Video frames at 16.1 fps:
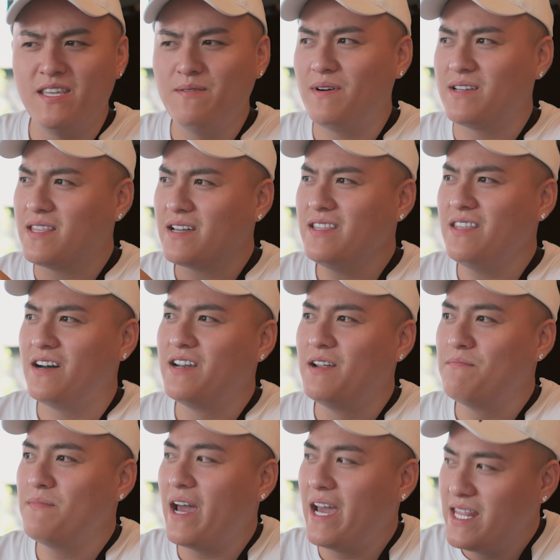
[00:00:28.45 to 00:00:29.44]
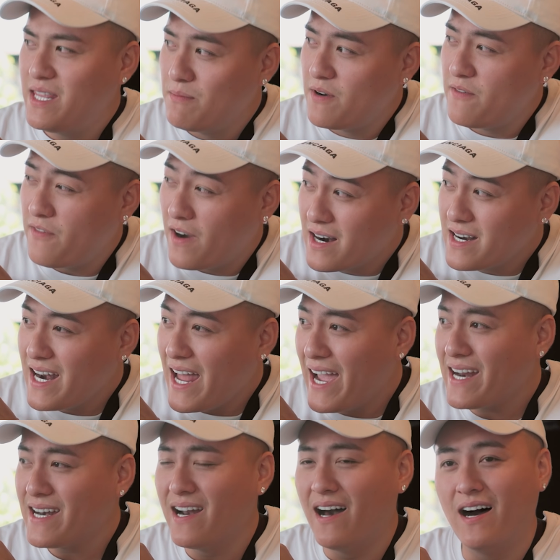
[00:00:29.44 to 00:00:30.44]
Nhưng mà tới thời điểm này thì mình vẫn
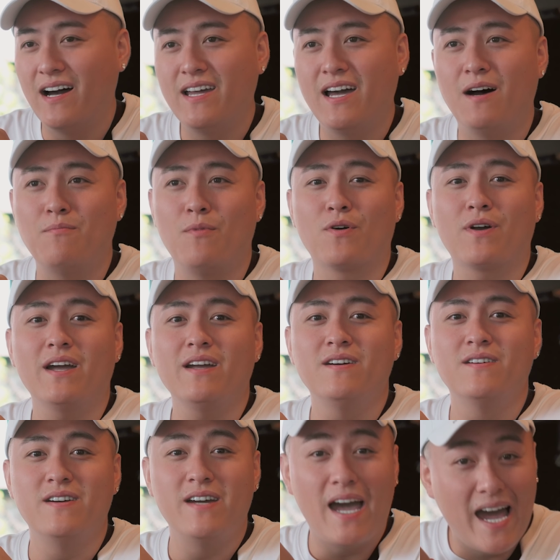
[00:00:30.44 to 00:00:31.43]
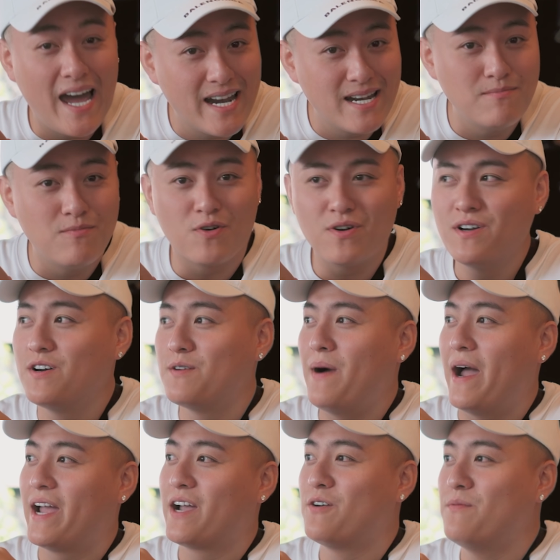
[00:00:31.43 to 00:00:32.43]
đang đợi một cái người anh, một cái người
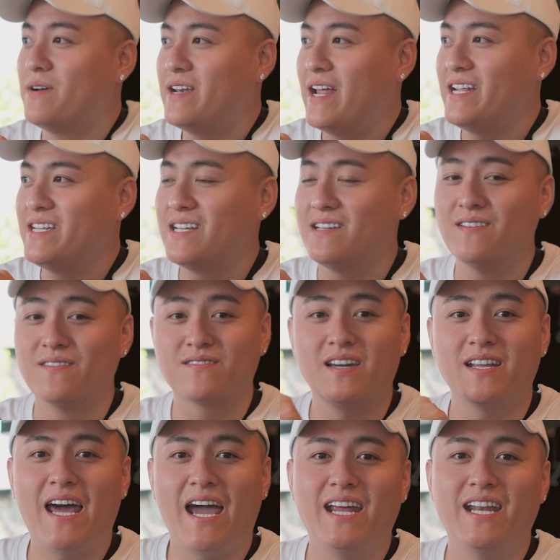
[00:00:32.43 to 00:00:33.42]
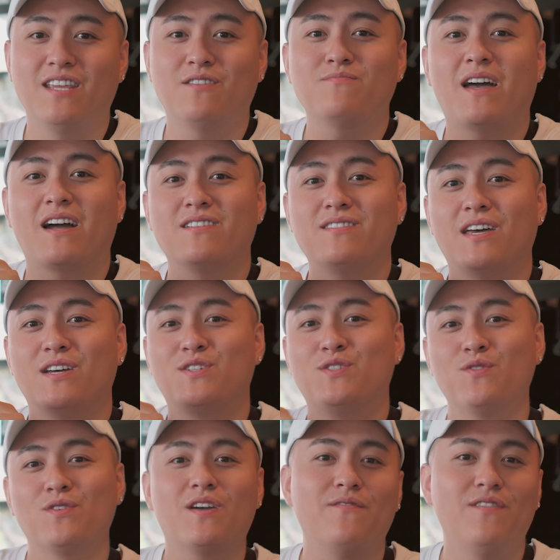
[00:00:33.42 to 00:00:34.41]
bạn của mình đang trên đường tới đây để chúng ta có thể
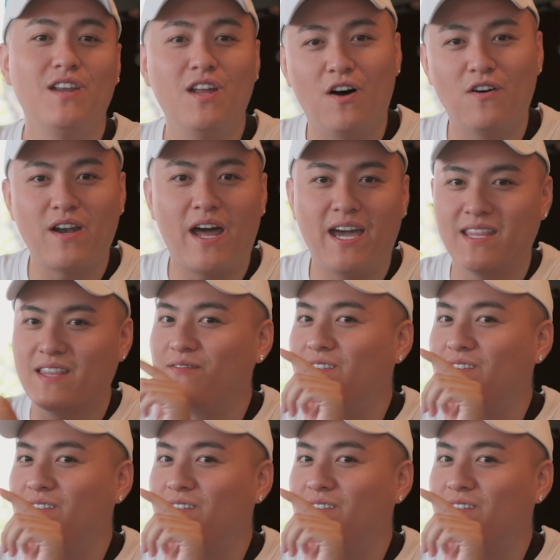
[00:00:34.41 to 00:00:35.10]
shoot cái video này.